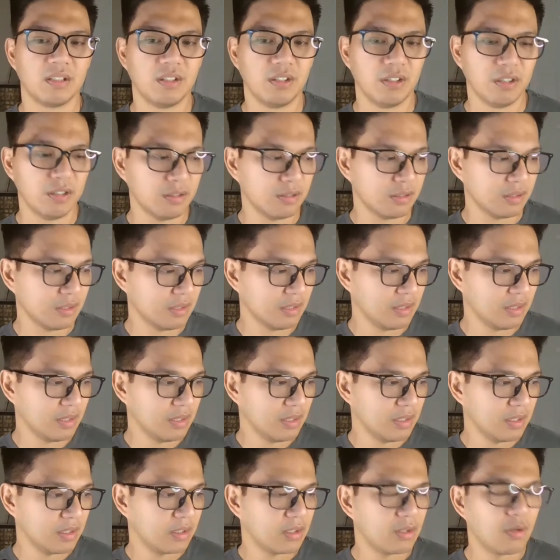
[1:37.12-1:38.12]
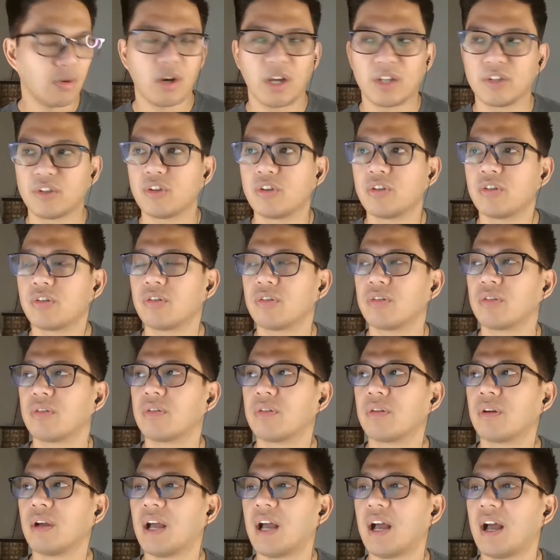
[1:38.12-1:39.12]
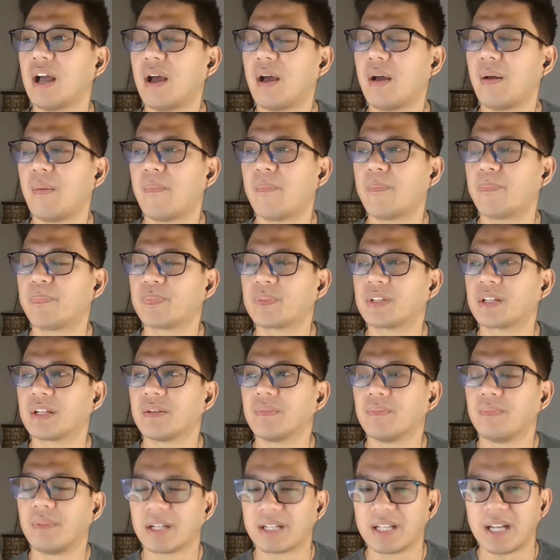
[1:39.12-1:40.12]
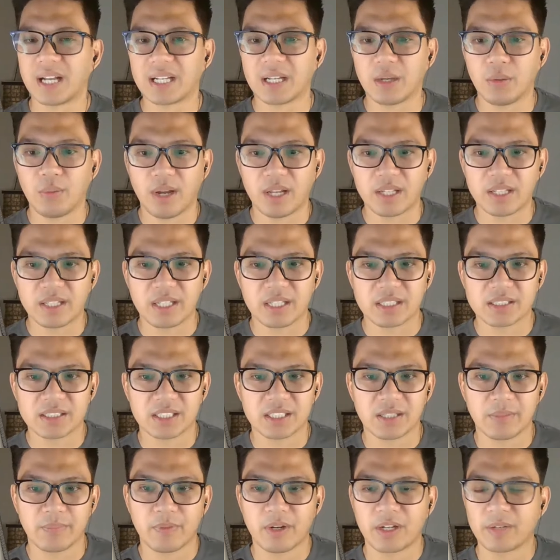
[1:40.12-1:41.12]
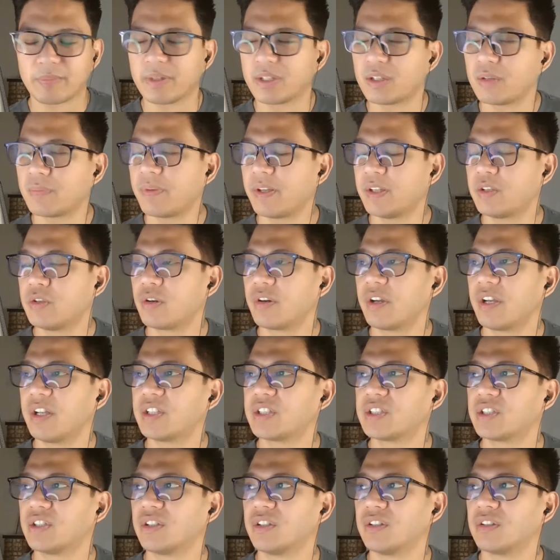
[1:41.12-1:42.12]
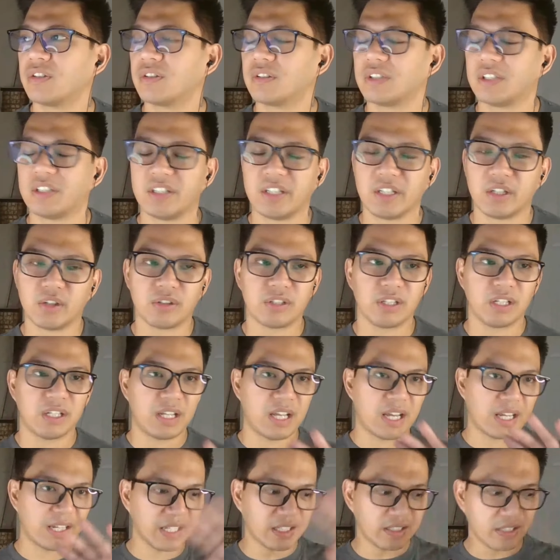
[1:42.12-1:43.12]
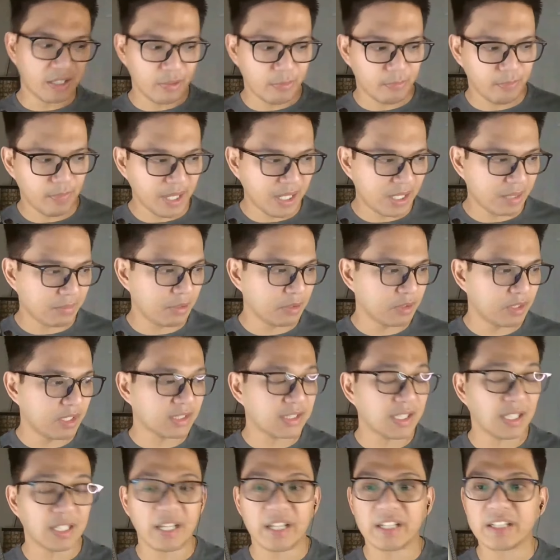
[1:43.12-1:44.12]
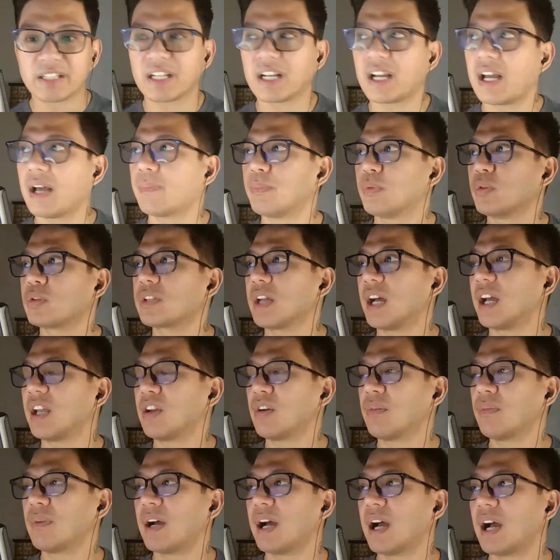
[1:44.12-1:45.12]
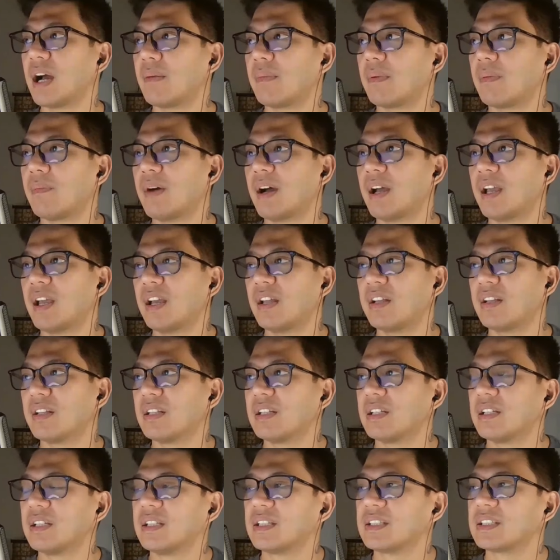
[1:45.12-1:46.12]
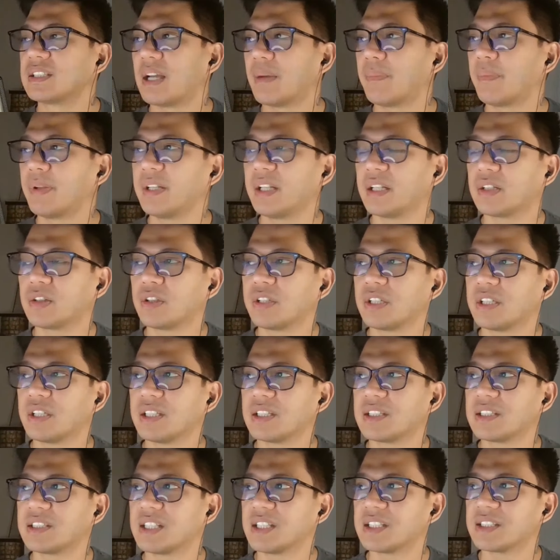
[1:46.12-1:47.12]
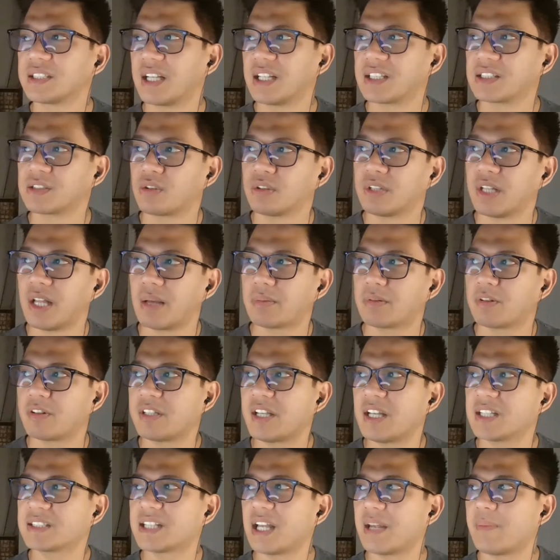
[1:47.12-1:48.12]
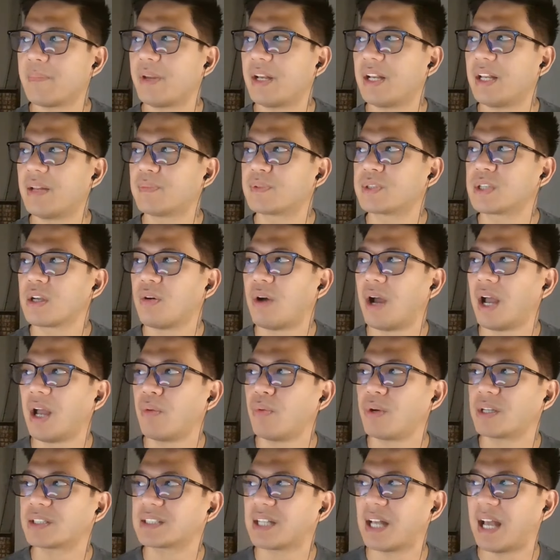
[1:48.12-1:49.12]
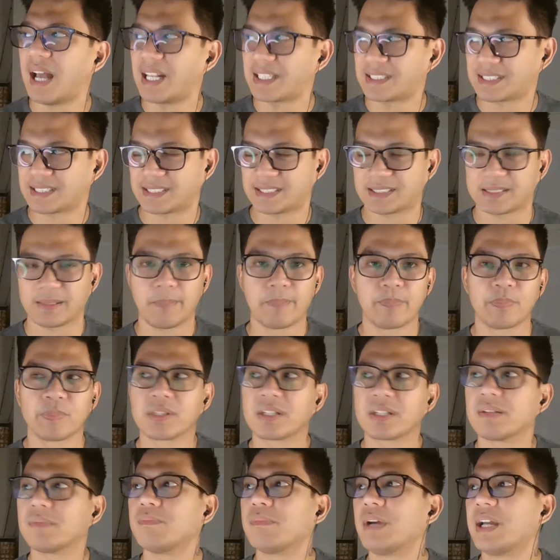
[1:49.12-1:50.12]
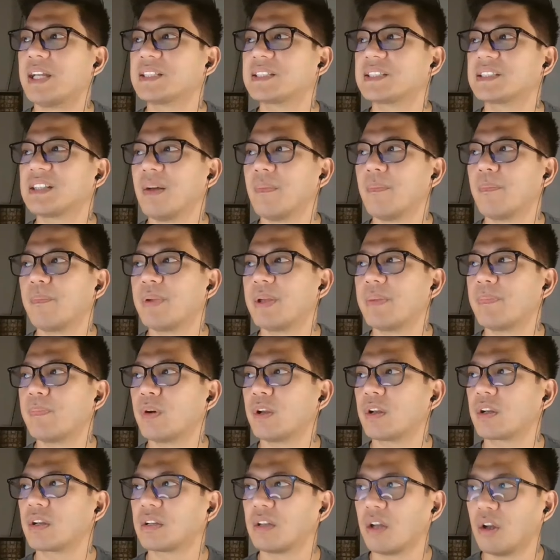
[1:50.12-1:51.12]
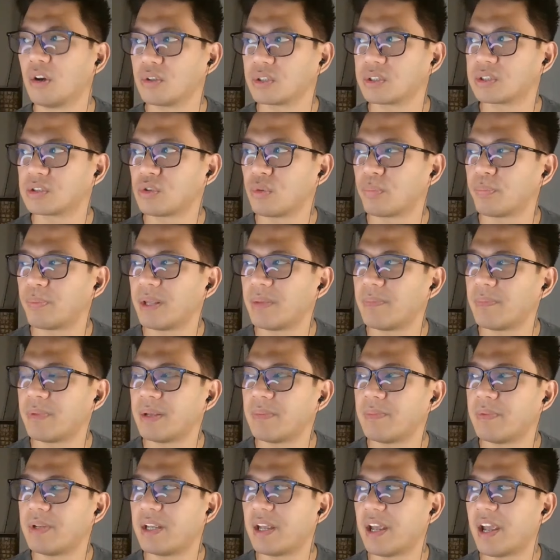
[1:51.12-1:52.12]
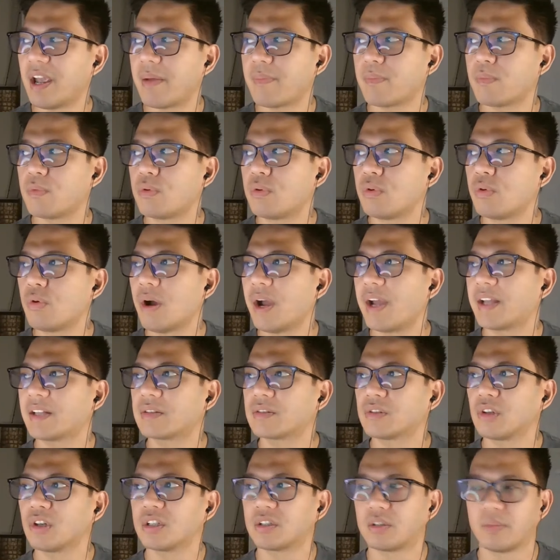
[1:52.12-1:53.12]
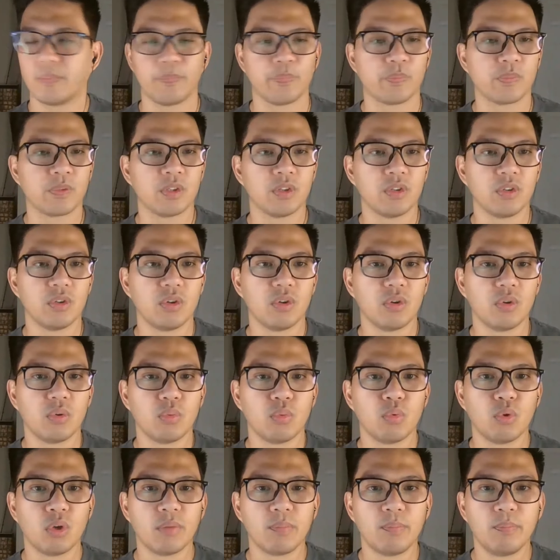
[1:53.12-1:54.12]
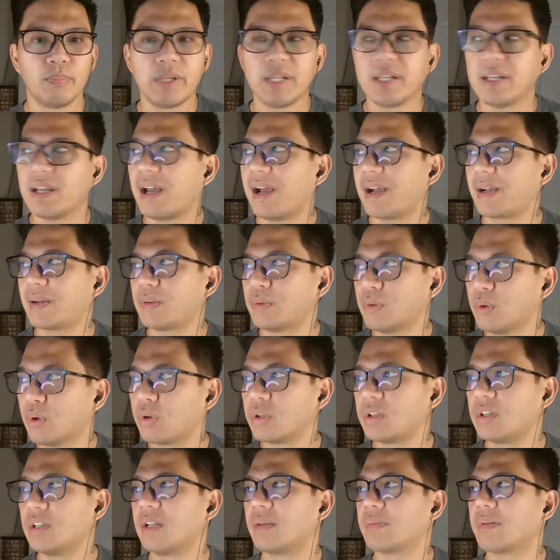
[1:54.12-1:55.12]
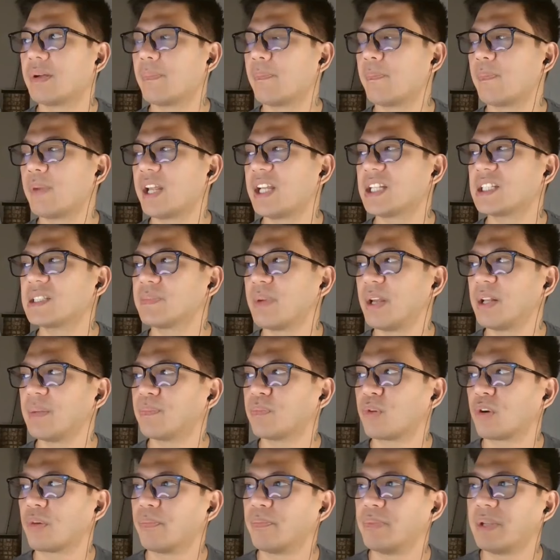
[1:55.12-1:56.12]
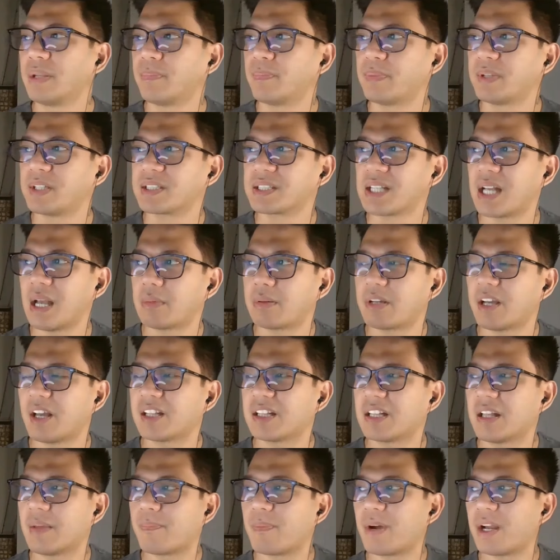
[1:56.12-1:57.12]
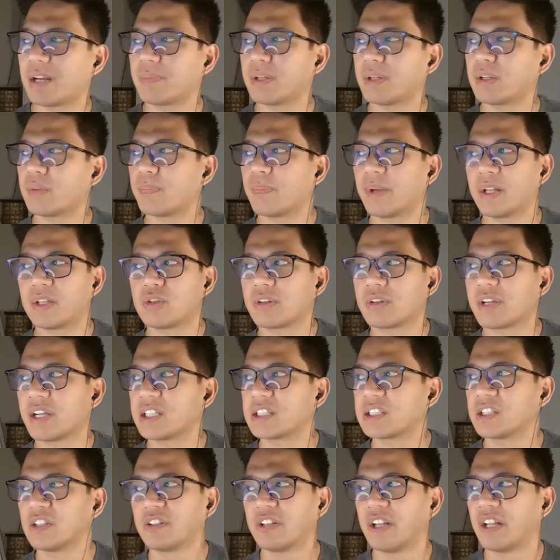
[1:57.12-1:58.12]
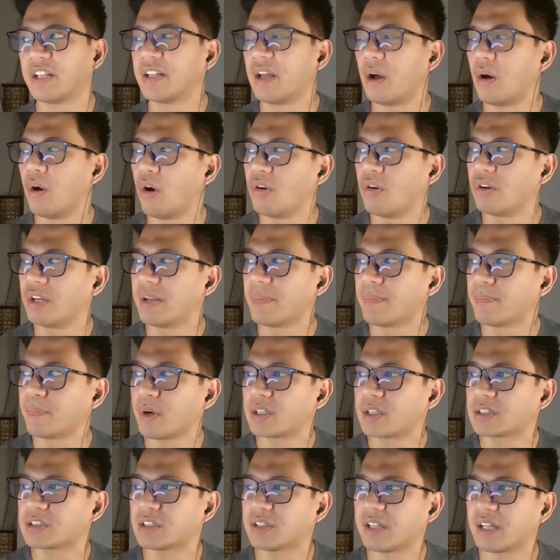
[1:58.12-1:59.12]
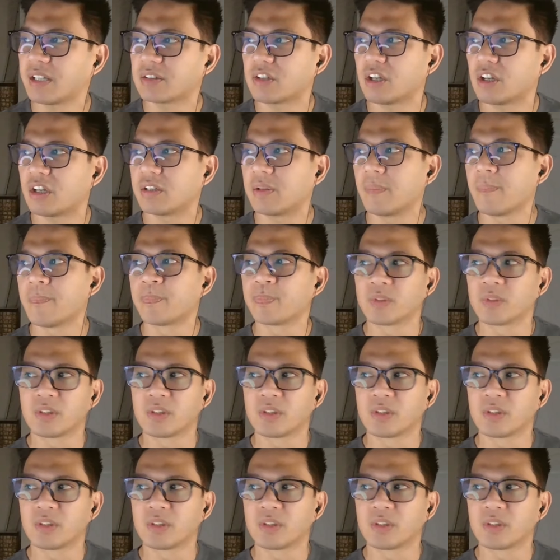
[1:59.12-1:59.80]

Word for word: no? Kung ano yung um, magagawa niya sa Department of Education. Hindi ko na nakita yung background kasi late na nga po tayo mga kababayan. Sabi dito ni Chis Escudero, Yes, I believe so. I was asked by some people close to PBBM who I thought would be a good replacement for BP Sara at Department of Education. And the only person I thought